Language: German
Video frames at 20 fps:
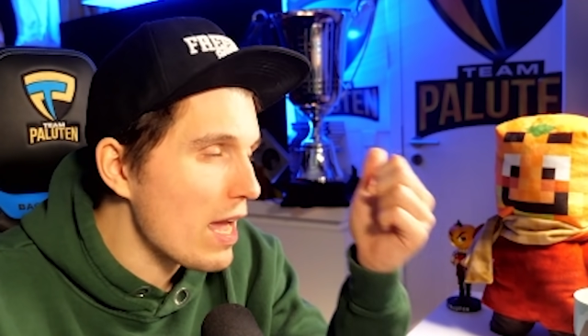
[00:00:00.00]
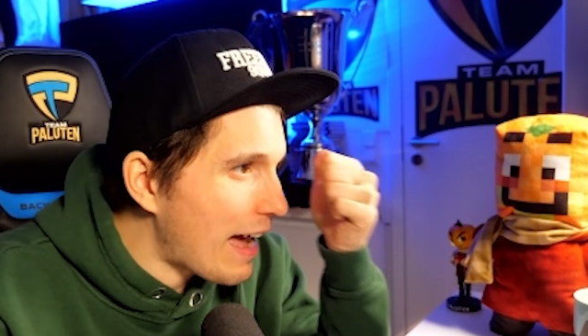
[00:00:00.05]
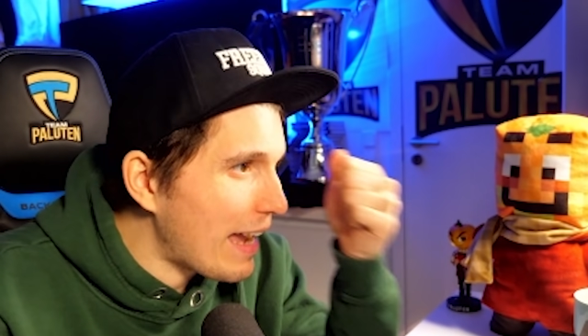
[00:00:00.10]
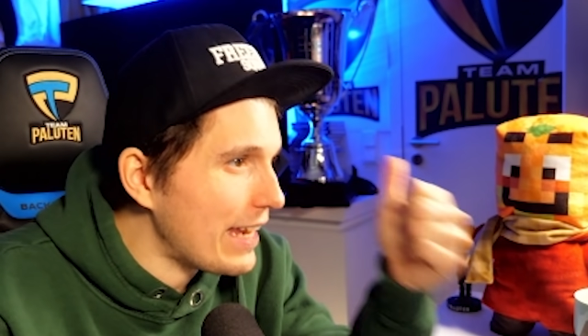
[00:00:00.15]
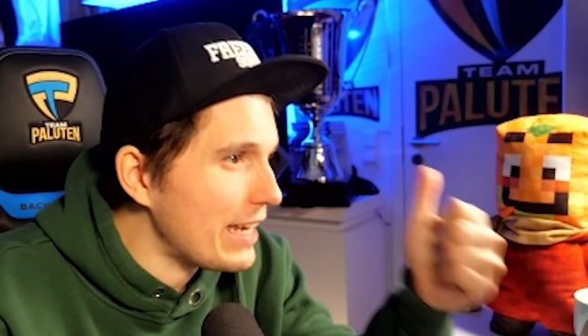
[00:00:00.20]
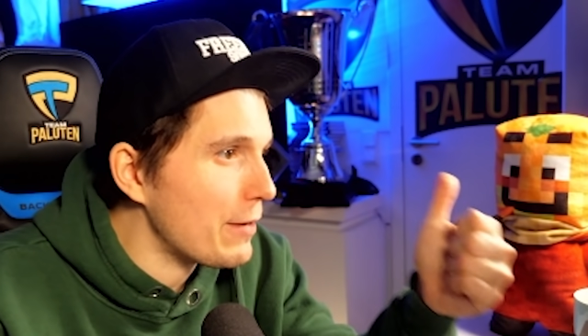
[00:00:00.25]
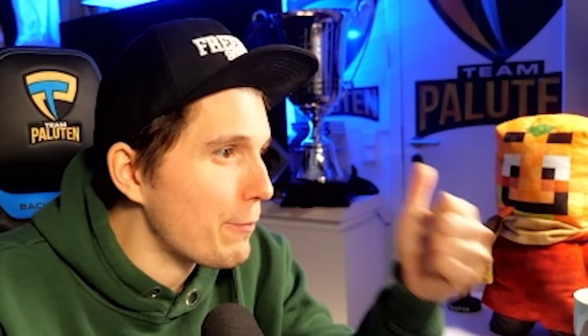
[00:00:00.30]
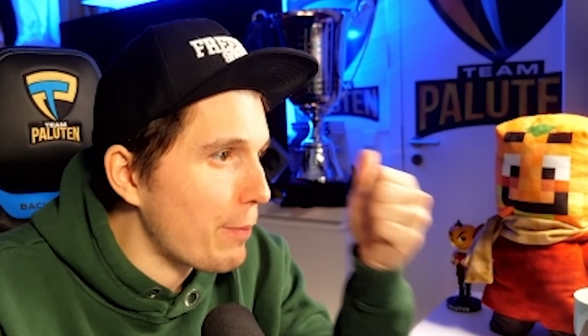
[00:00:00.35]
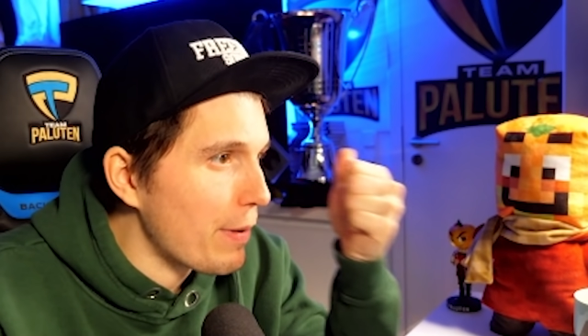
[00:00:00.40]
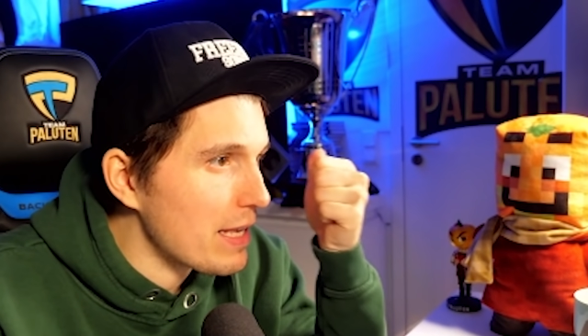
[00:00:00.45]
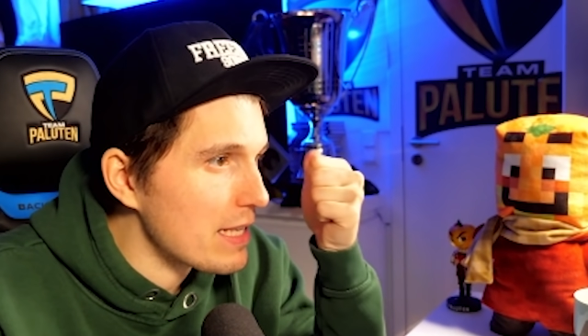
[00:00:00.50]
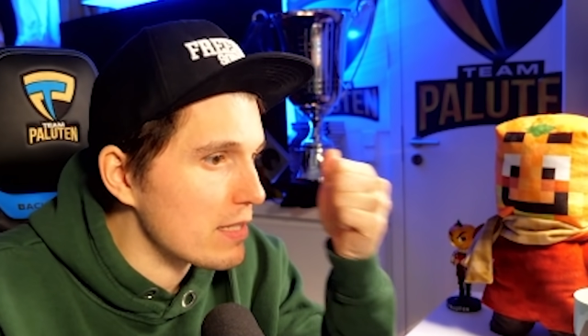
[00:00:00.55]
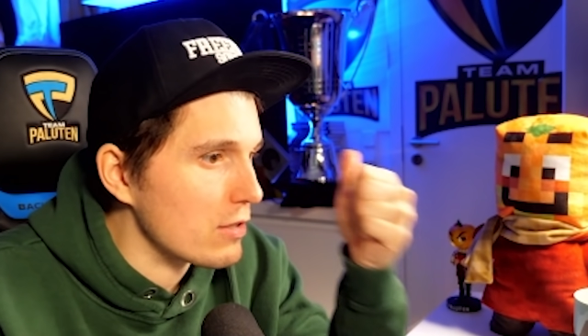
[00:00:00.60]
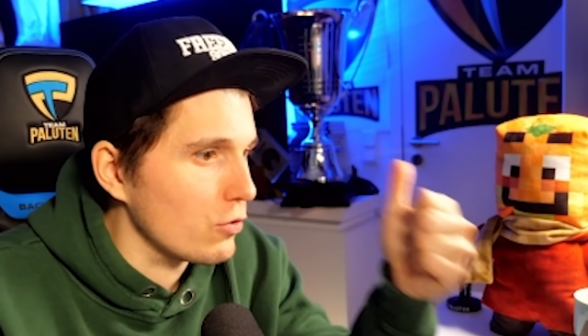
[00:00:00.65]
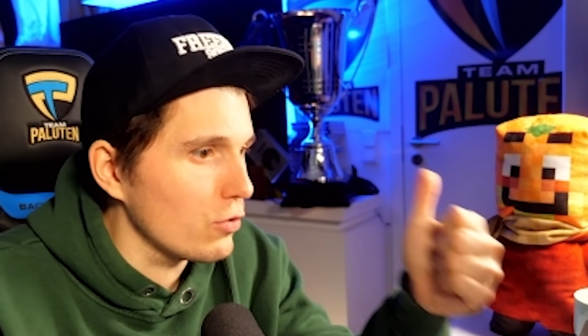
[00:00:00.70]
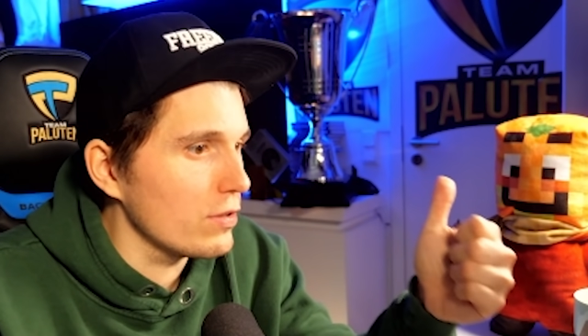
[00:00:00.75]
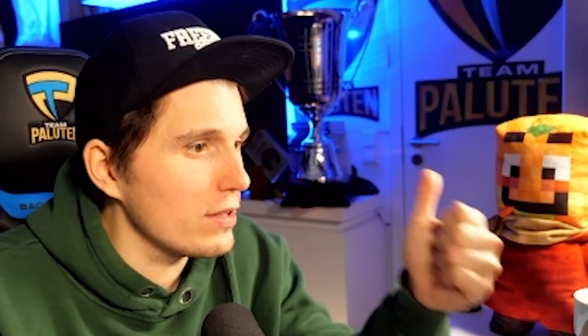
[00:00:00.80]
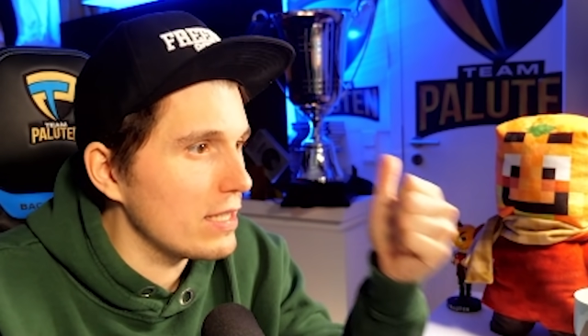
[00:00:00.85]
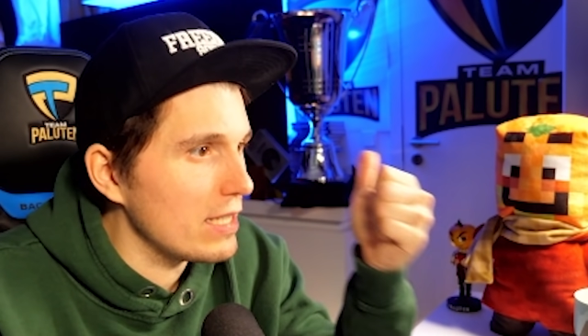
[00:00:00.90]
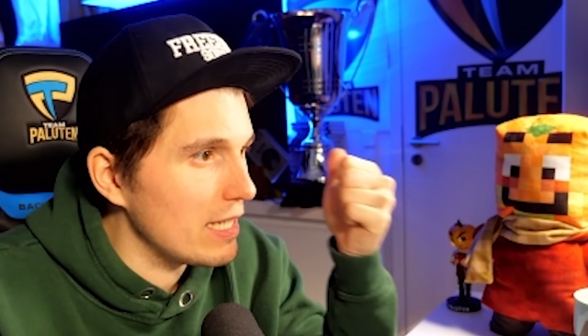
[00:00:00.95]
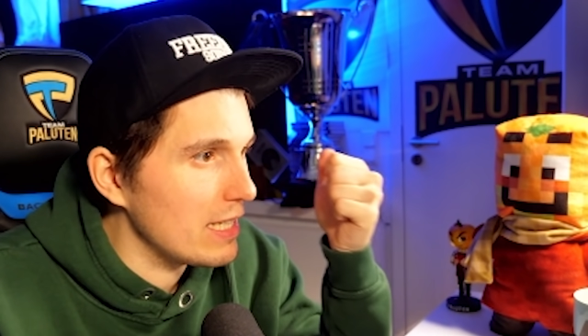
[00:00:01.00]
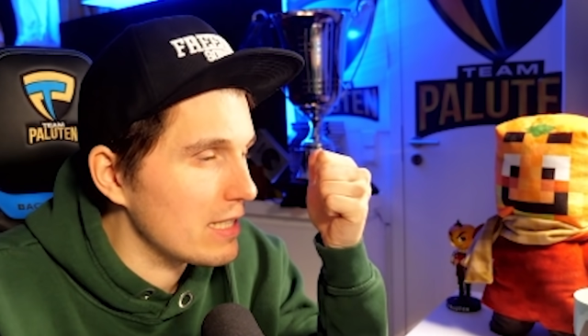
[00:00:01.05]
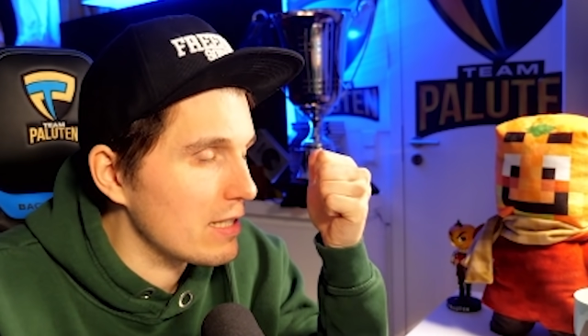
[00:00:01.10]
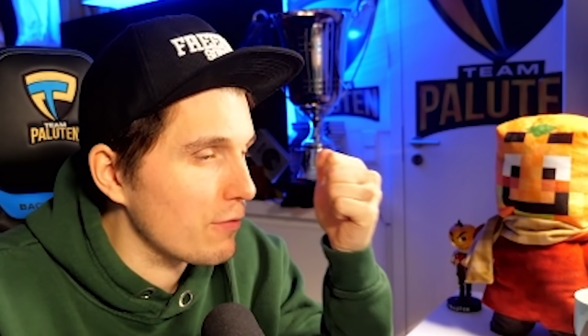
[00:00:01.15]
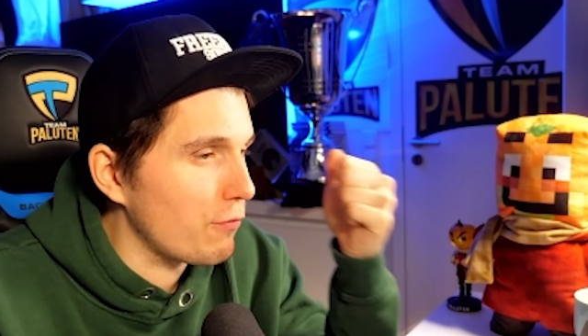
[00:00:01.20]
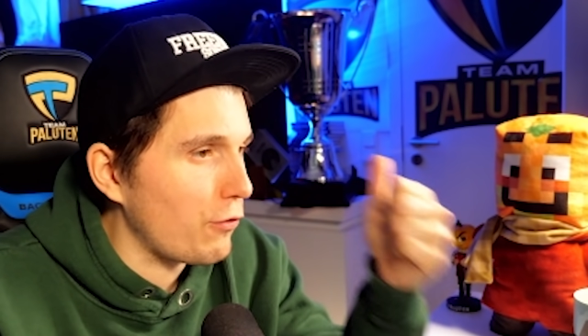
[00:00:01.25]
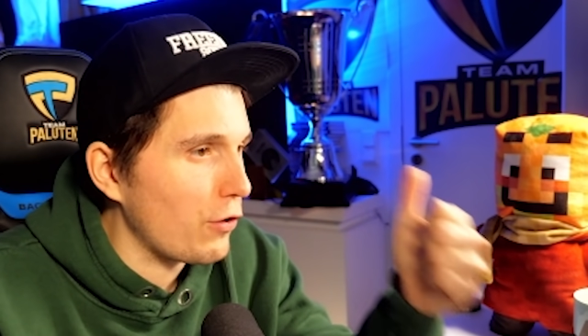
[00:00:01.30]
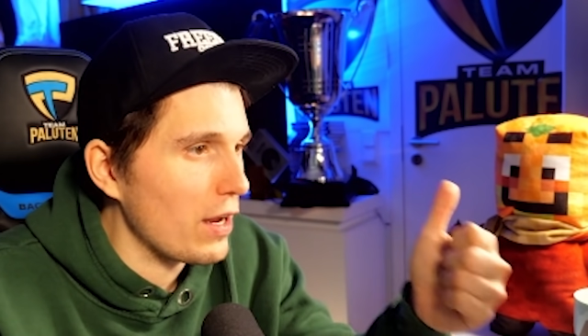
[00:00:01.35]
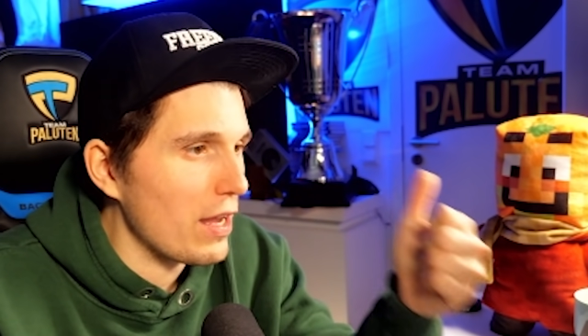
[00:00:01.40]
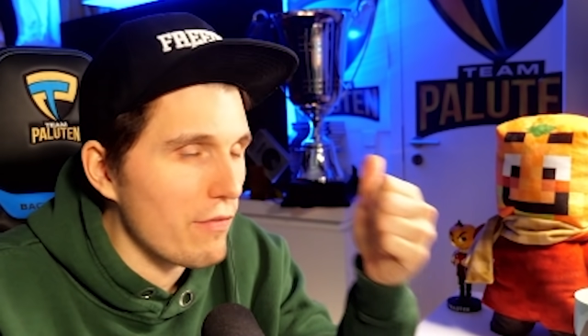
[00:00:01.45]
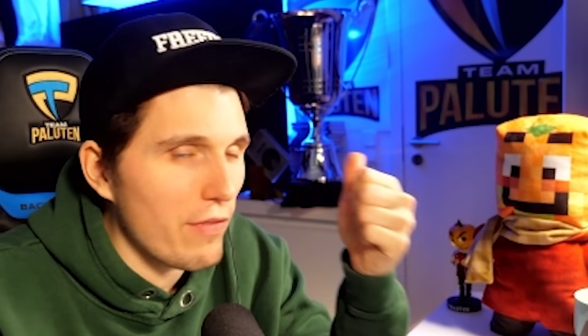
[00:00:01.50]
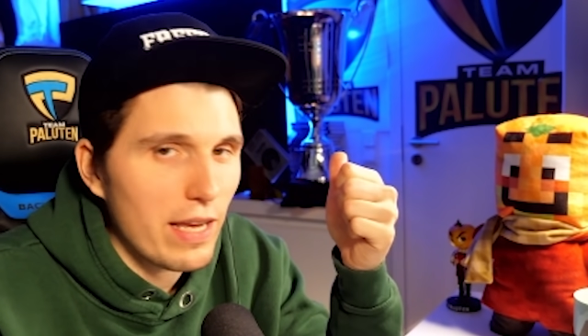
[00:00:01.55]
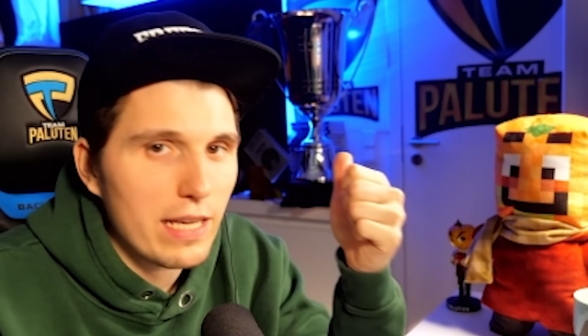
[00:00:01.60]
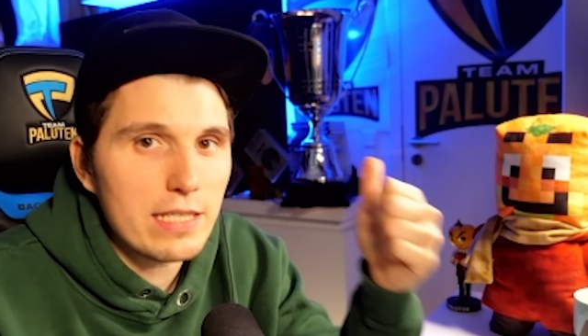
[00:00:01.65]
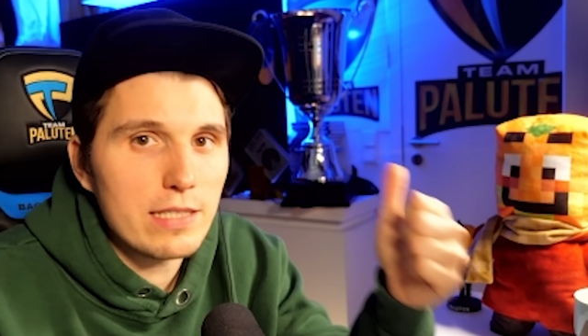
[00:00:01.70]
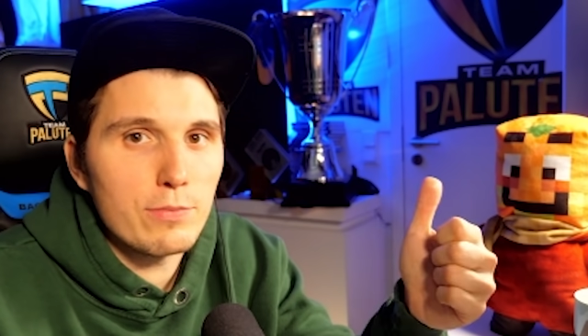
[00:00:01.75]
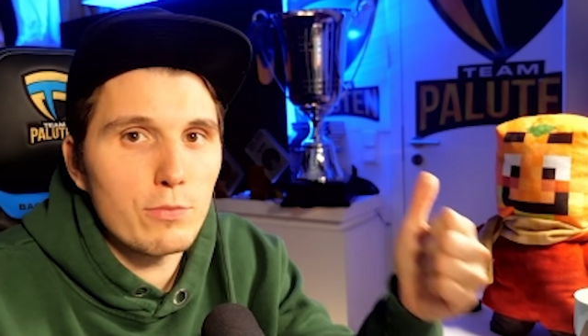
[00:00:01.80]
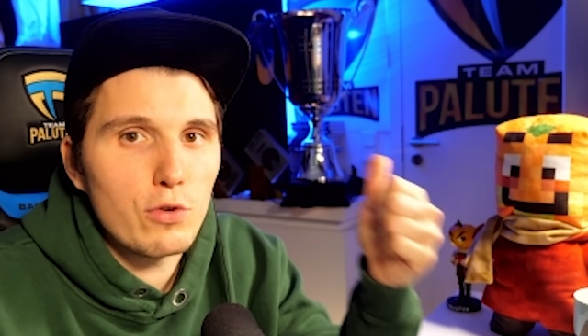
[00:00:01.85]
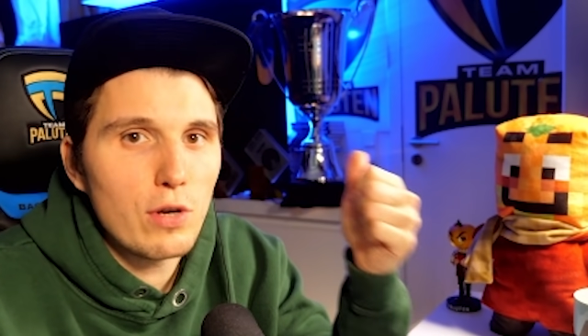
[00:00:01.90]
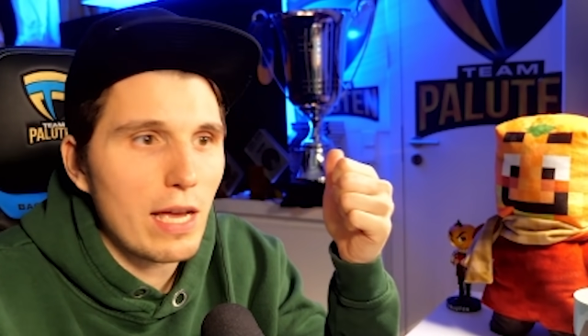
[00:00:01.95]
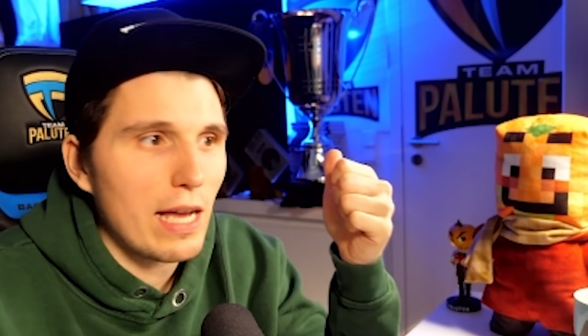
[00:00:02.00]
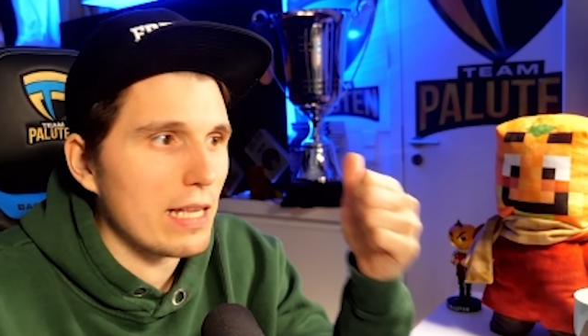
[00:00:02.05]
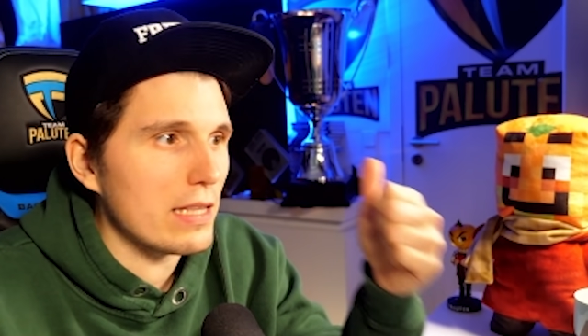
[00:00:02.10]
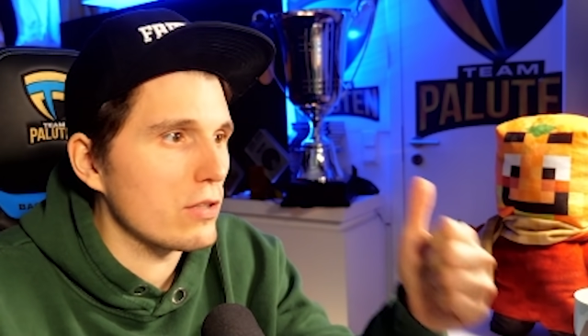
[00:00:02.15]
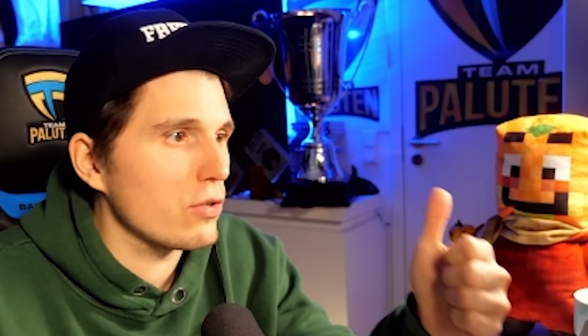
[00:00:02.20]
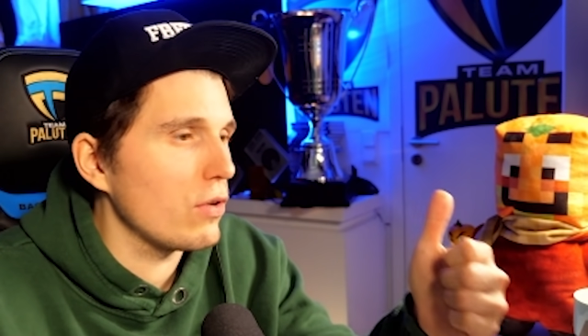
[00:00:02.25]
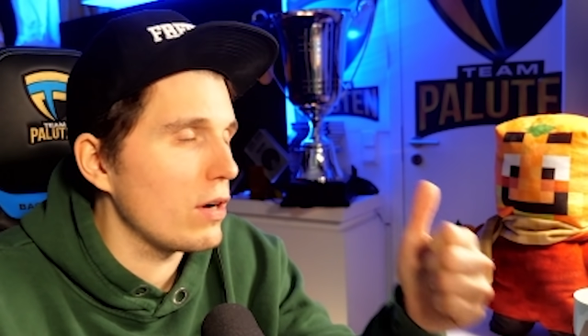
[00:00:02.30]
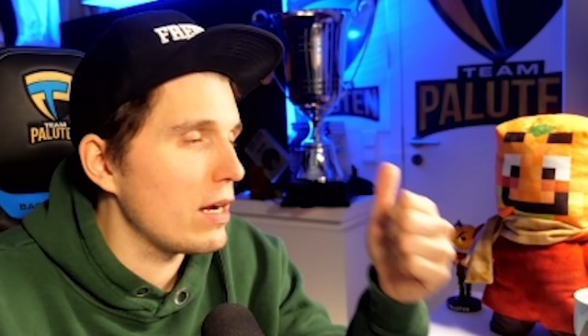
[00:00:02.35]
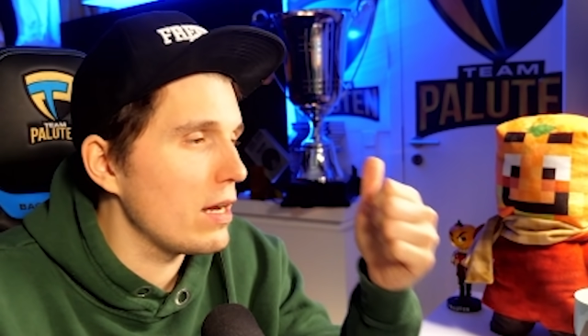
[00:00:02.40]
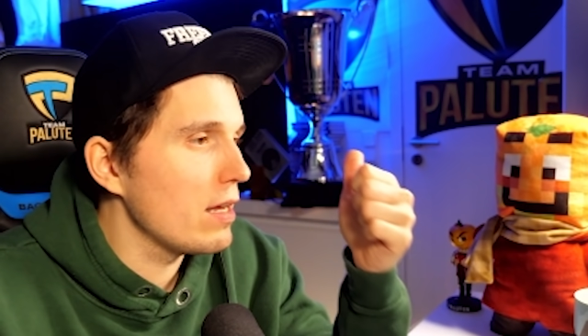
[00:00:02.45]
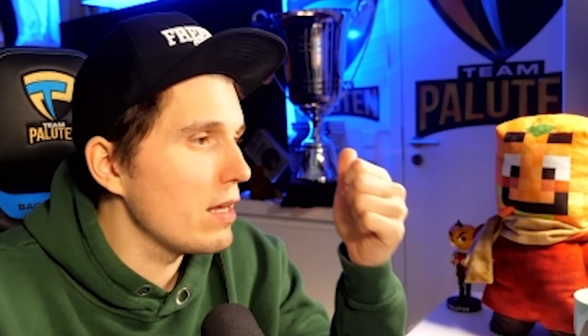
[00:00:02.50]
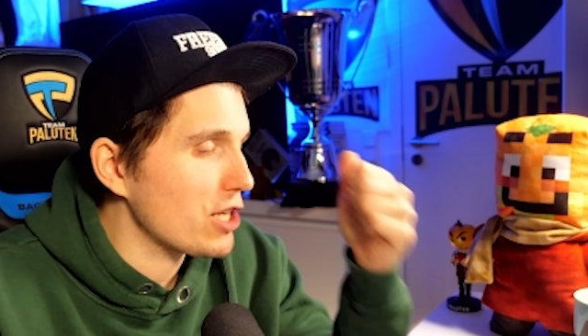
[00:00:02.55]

eine Person, die diesen Feuerwerksimulator